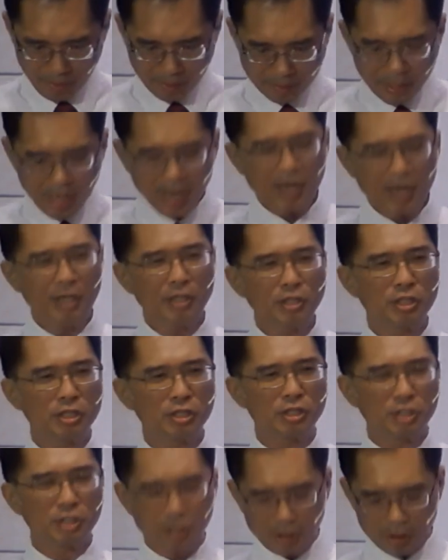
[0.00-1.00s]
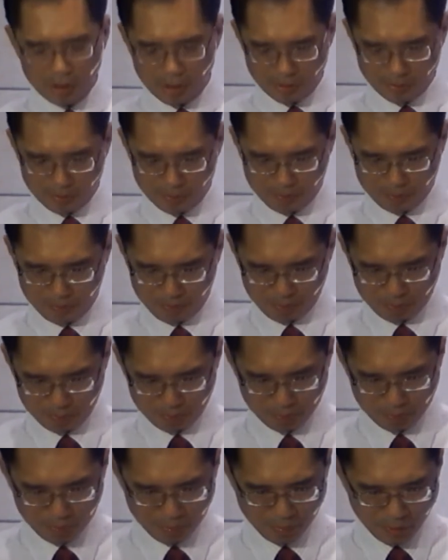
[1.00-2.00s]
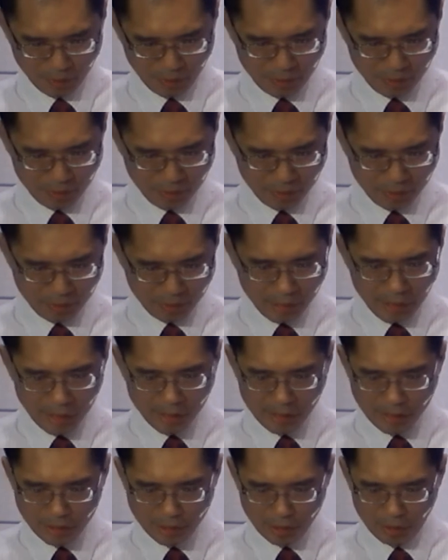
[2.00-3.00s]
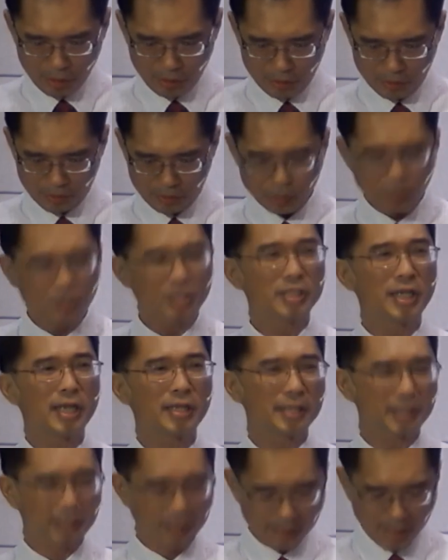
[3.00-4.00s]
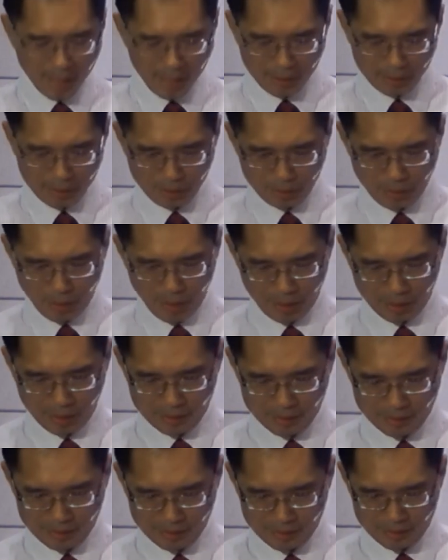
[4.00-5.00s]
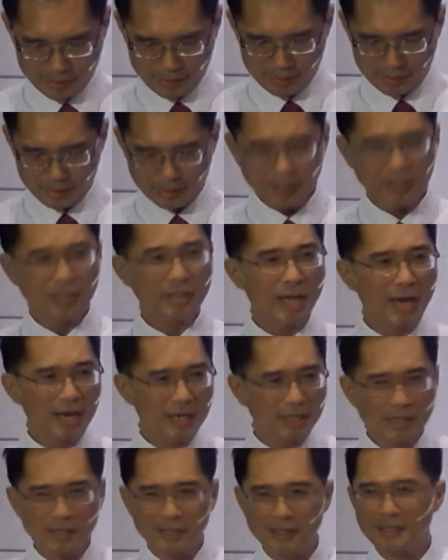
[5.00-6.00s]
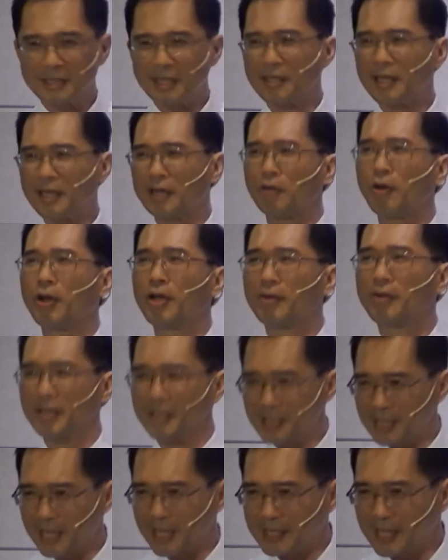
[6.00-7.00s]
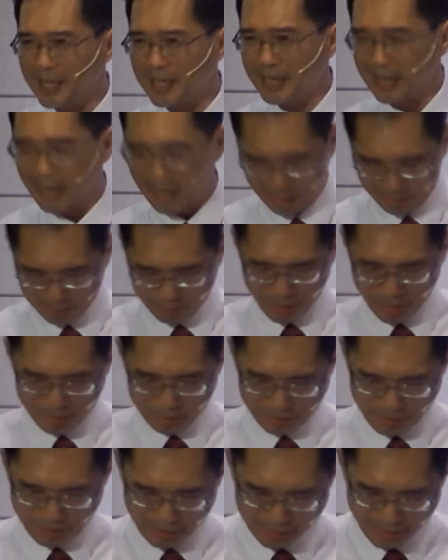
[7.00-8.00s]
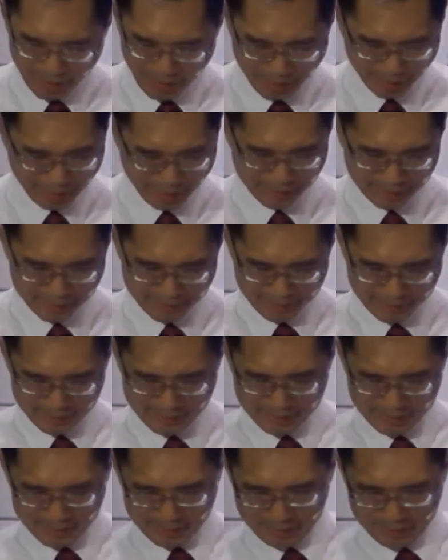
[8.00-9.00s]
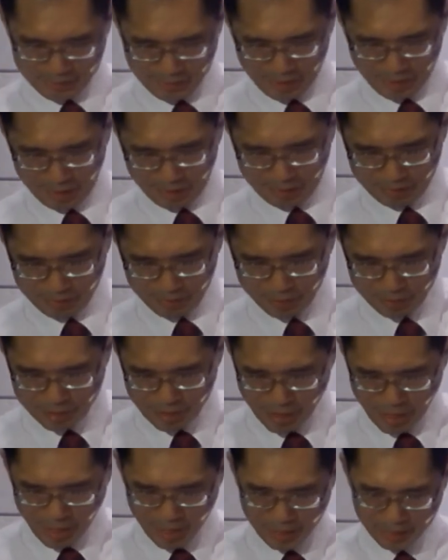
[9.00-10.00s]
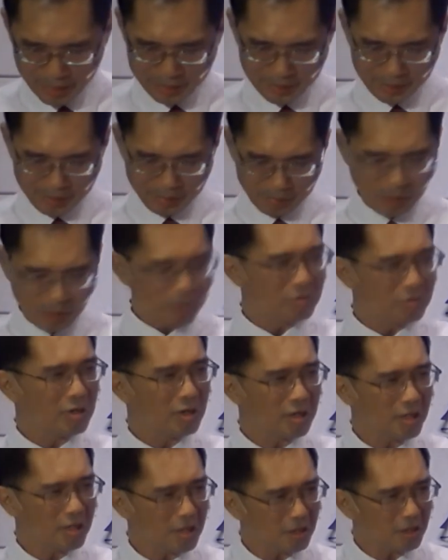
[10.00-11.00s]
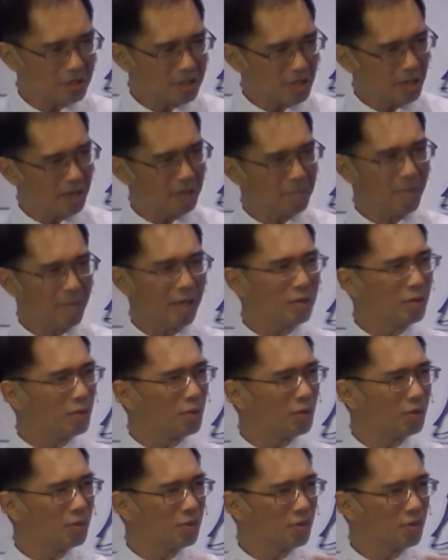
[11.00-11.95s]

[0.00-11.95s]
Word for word: 大儿子是另一种对上帝的态度哈。这个大儿子你知道他乖乖的在家里哈，没有离开啊，富家没有任意而行，没有